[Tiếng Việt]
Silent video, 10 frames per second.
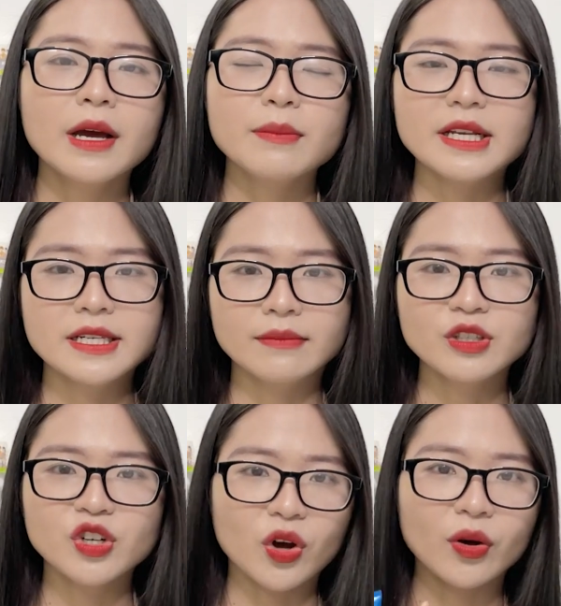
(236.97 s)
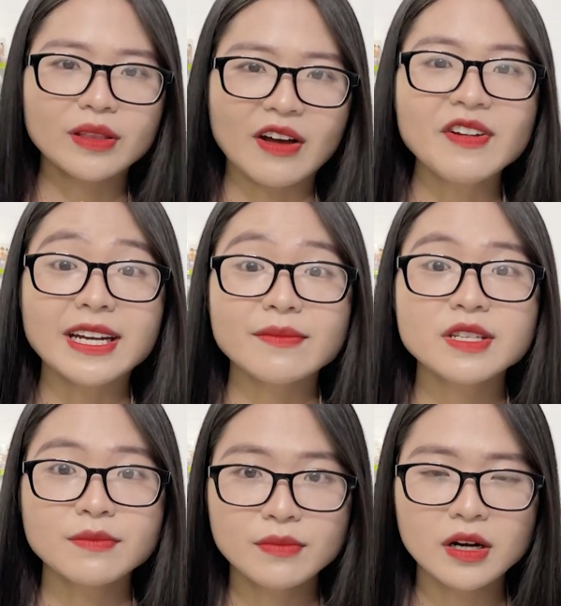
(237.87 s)
Mình chấm cho nó 8,5
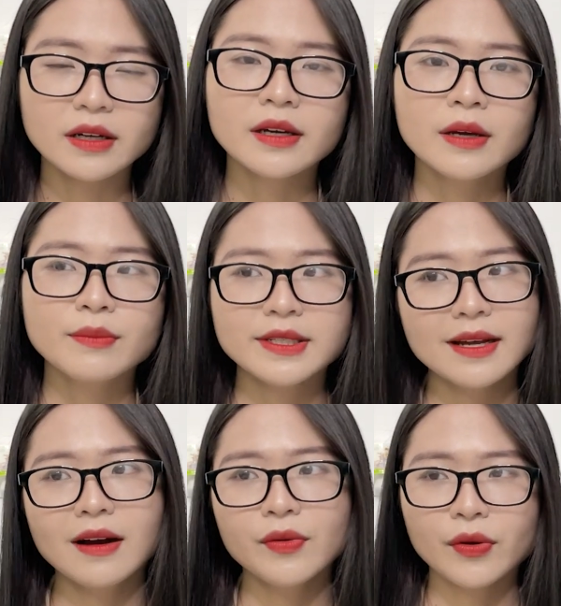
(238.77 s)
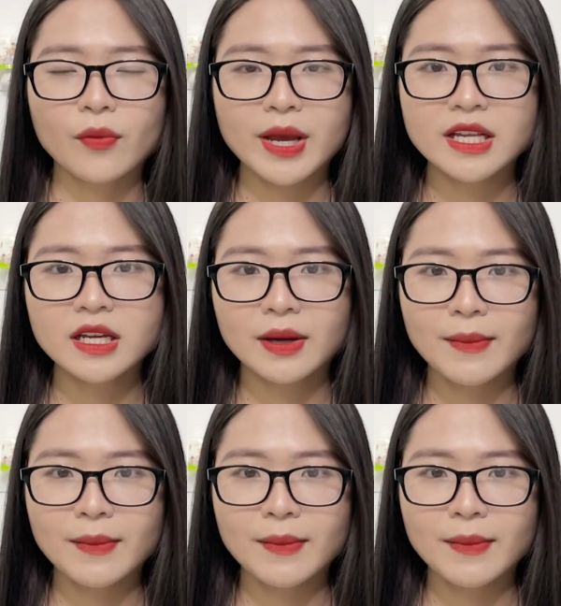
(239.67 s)
trên 10. Mình rất là recommend những